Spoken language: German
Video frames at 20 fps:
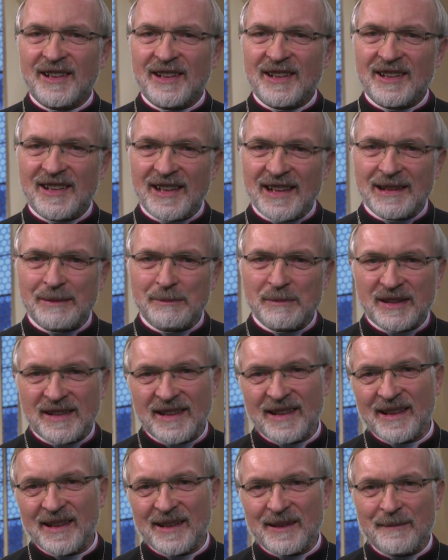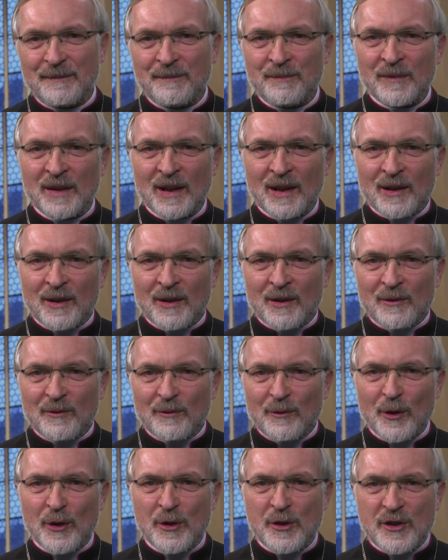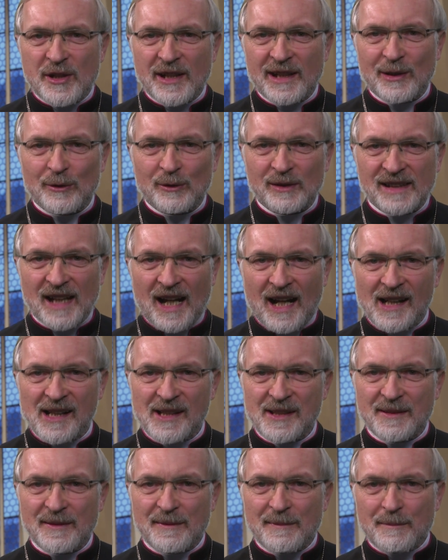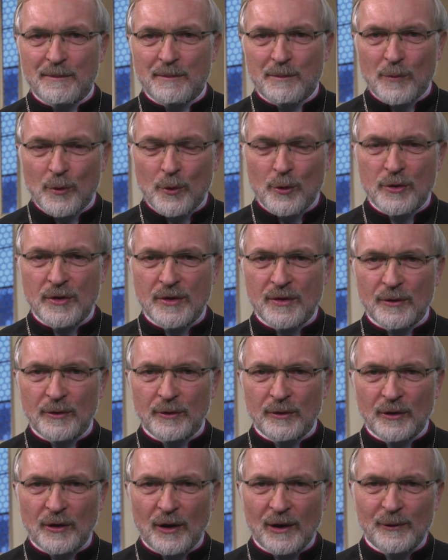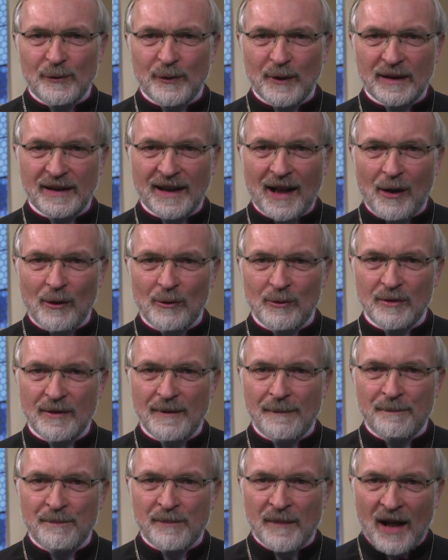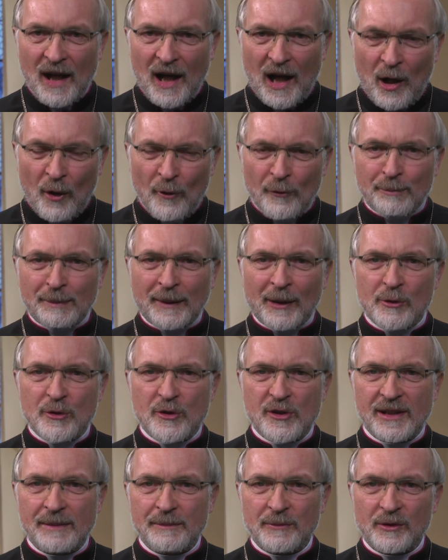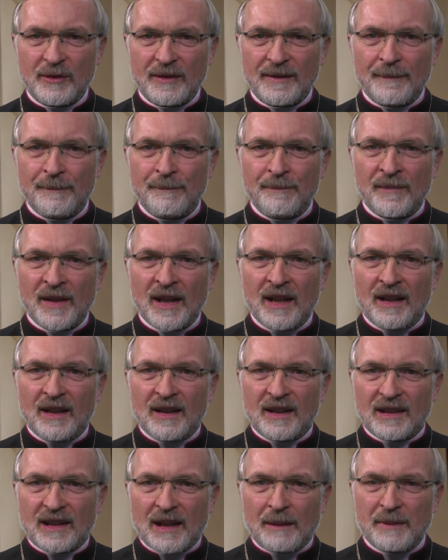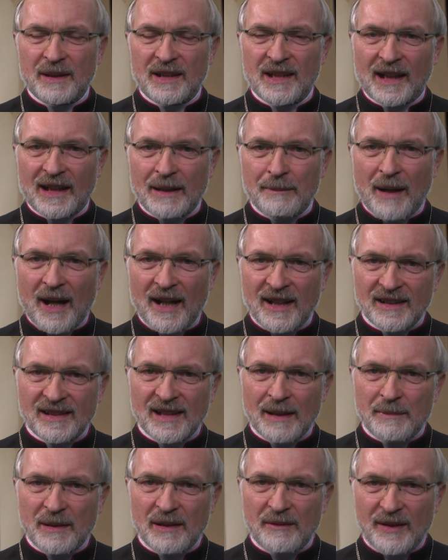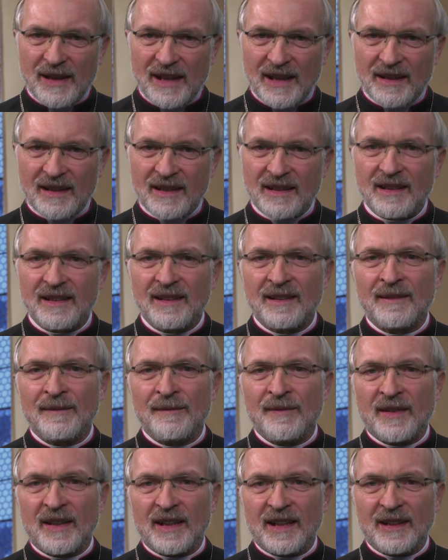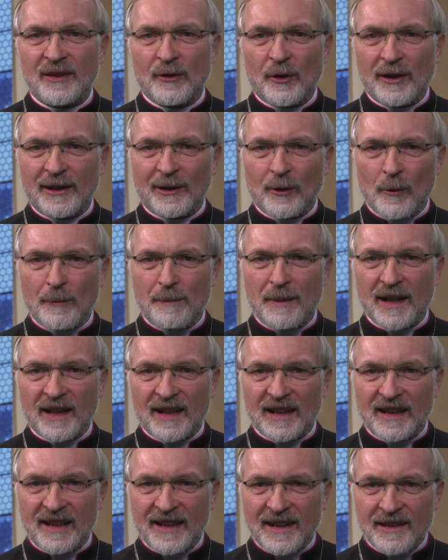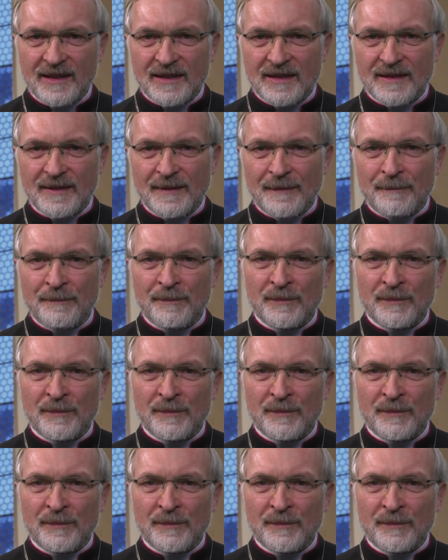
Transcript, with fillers: In diesem Sinne wünsche ich uns allen Mut und Gottvertrauen, Aufbruchstimmung, damit der gemeinsame Weg in Europa gelingt